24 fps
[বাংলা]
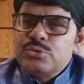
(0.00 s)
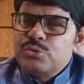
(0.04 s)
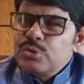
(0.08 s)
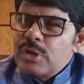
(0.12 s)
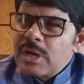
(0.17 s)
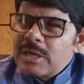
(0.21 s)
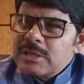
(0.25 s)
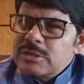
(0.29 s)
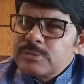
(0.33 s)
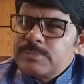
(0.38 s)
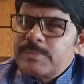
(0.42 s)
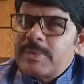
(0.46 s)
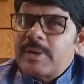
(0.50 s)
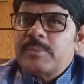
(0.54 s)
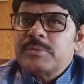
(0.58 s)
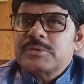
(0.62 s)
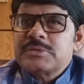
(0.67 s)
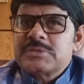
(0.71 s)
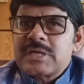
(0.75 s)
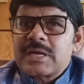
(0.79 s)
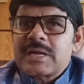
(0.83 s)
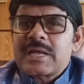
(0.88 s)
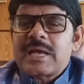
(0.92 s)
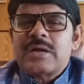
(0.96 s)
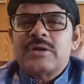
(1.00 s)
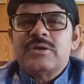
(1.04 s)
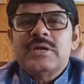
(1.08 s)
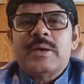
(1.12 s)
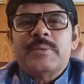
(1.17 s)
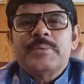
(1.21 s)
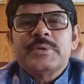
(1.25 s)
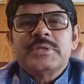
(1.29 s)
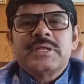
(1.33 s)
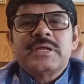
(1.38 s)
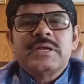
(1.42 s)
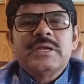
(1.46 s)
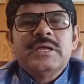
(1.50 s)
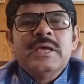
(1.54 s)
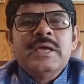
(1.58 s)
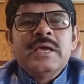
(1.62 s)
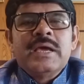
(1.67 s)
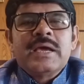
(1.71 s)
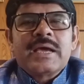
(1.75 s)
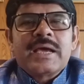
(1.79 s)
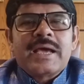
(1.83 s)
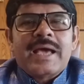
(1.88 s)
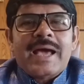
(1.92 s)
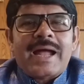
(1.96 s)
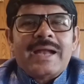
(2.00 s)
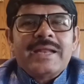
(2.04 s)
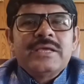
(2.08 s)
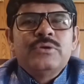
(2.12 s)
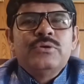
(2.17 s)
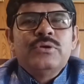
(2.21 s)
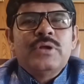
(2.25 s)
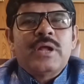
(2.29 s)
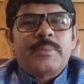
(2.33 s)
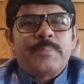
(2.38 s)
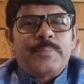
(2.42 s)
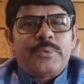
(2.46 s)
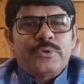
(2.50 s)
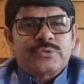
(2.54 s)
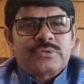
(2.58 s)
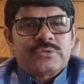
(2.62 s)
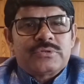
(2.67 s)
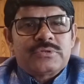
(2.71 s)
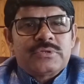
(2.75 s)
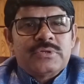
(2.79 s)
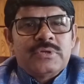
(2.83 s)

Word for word: যোগাযোগ ব্যবস্থার কারণে আমাদের গাড়ি ঘোড়ার পথ